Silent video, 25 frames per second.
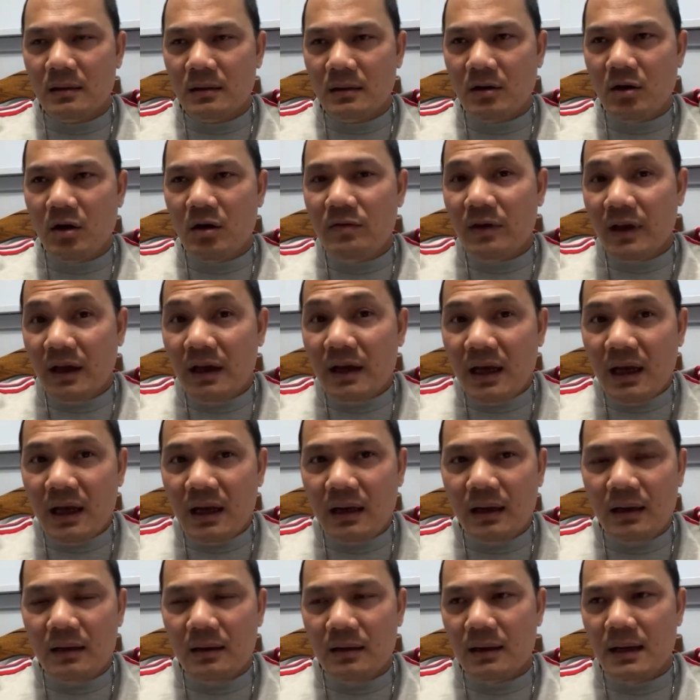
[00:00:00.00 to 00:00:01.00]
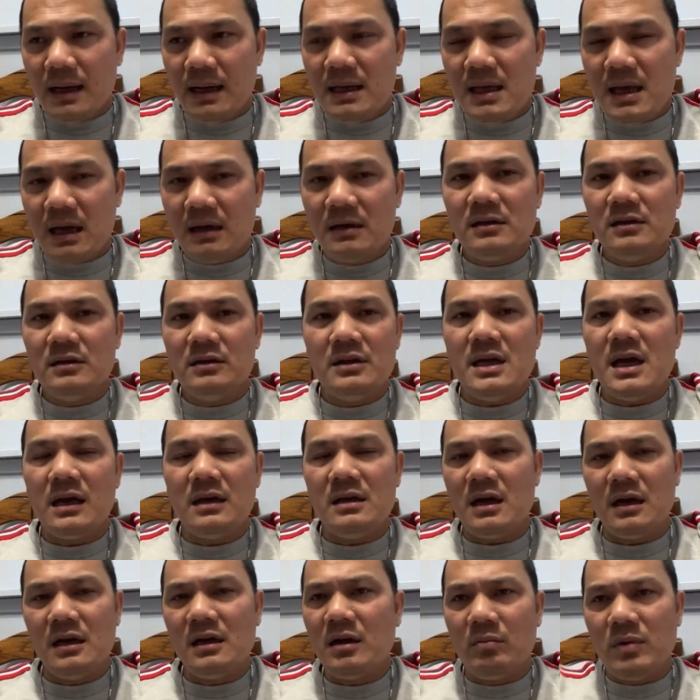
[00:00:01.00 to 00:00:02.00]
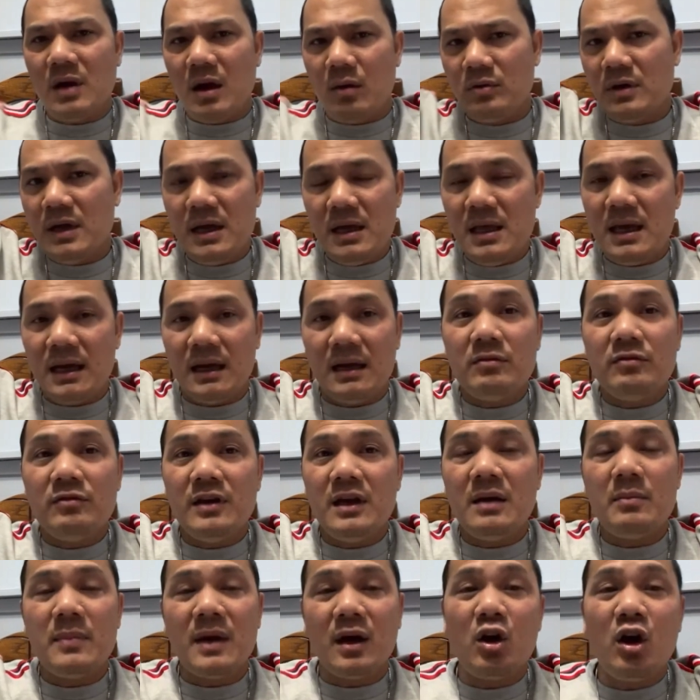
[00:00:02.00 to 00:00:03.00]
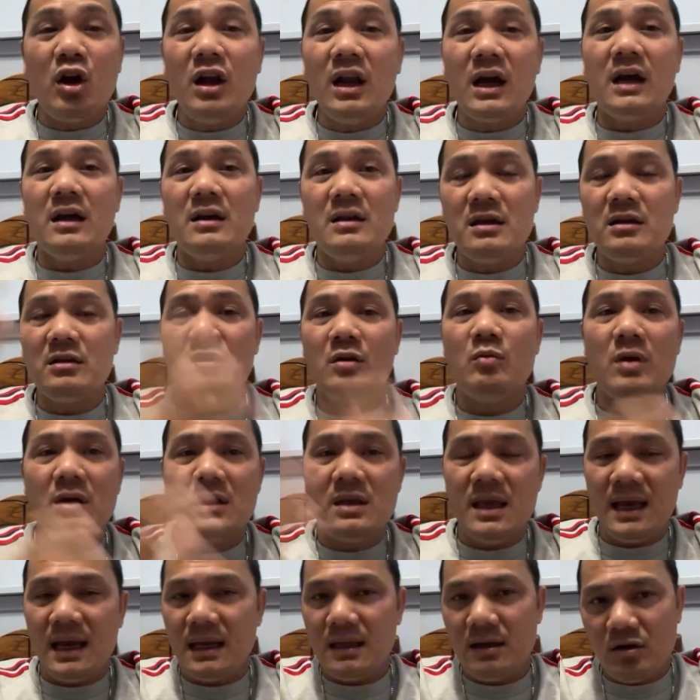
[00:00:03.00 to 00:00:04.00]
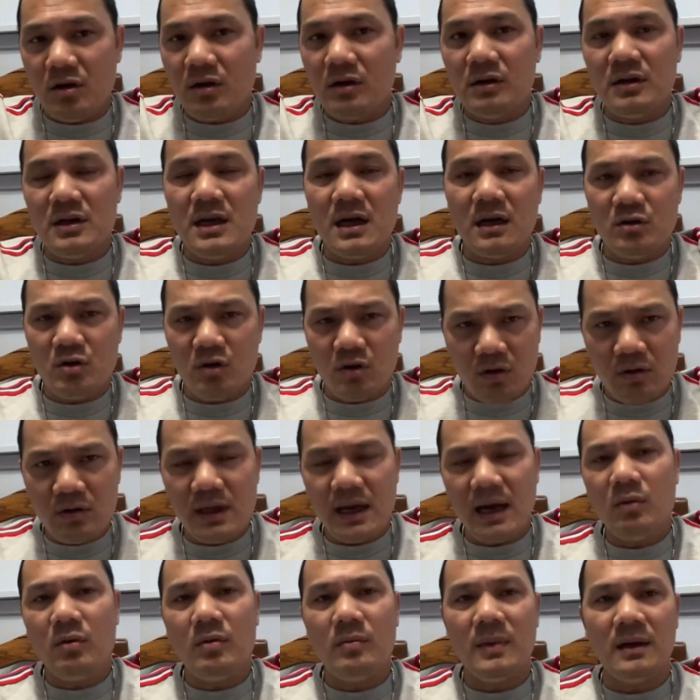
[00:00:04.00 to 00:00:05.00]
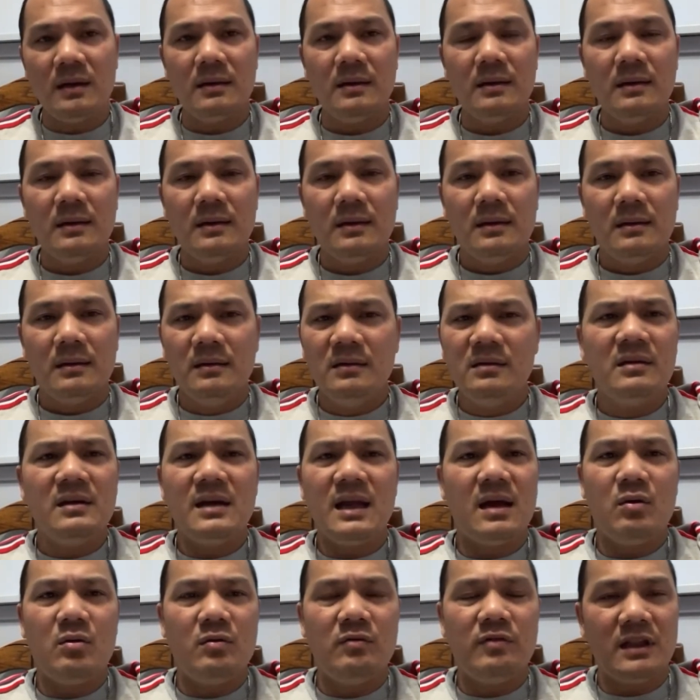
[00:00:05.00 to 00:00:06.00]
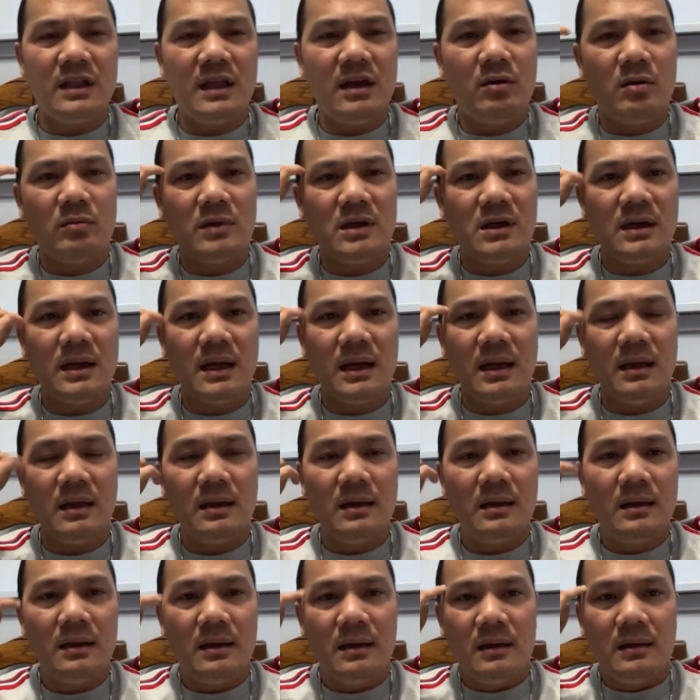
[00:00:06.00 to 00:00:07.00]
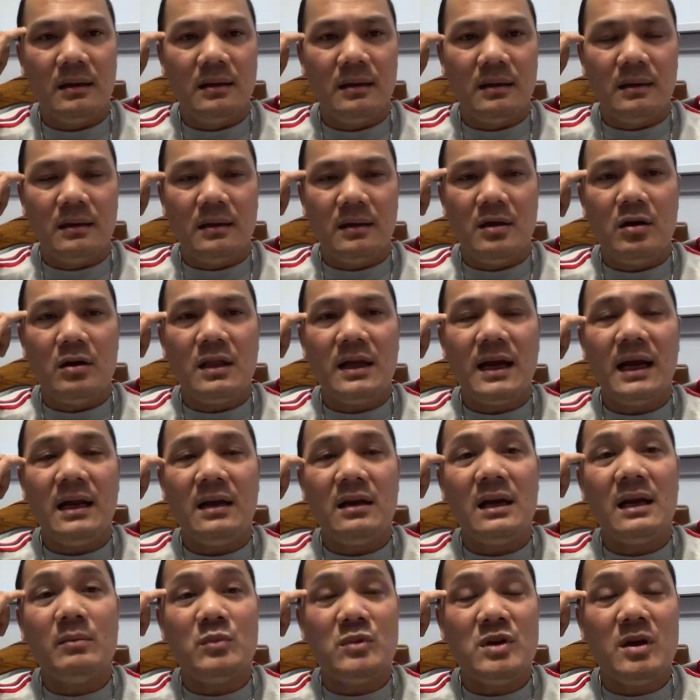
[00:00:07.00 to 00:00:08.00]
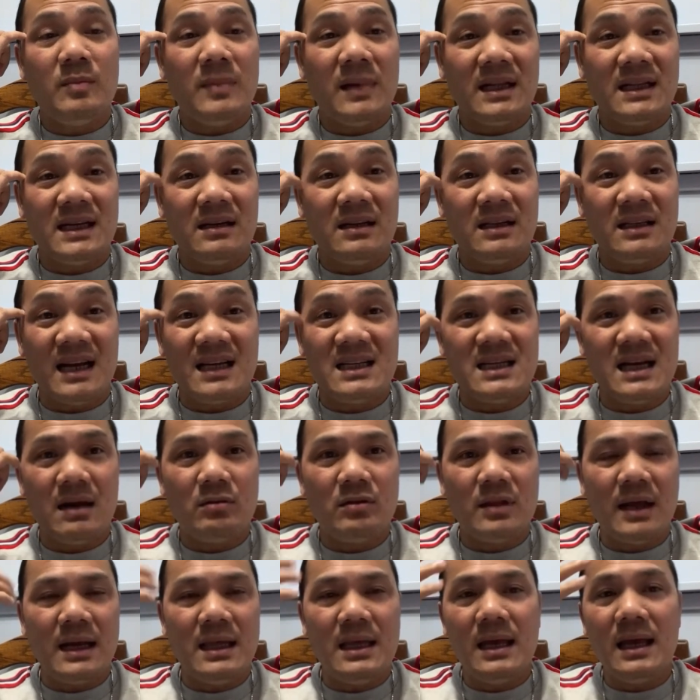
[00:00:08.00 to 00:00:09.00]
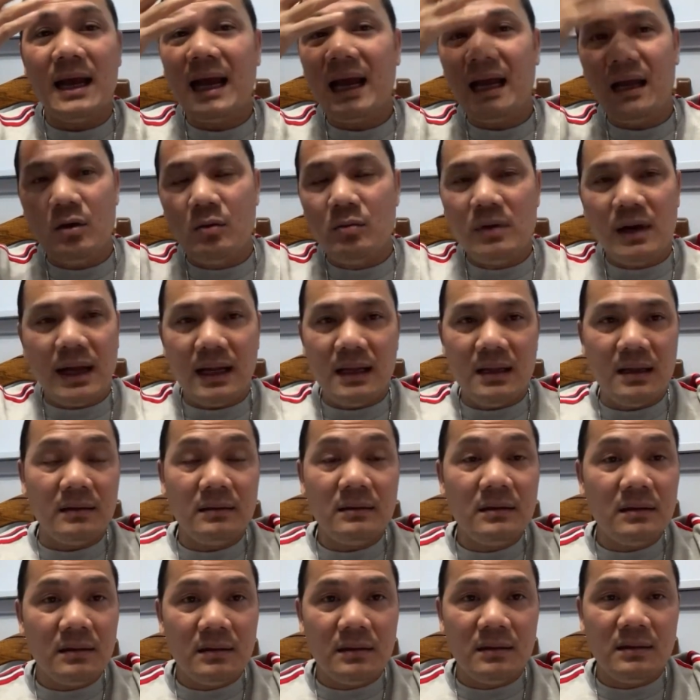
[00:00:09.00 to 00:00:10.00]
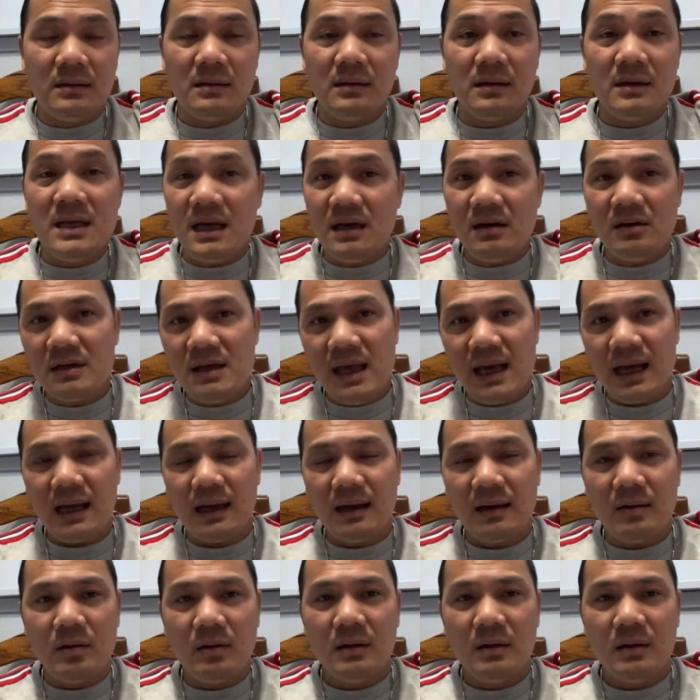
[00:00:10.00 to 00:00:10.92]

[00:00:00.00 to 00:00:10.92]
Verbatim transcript: có viễn kiến để dẫn người dân dẫn cộng đồng đi về cái phía mà có lợi nhất cho quốc gia và cho người dân cho con cháu của mình nước nào cũng phải theo công thức này do thái làm chùm là tại, sao tại vì ai cũng là những những chiến lược gia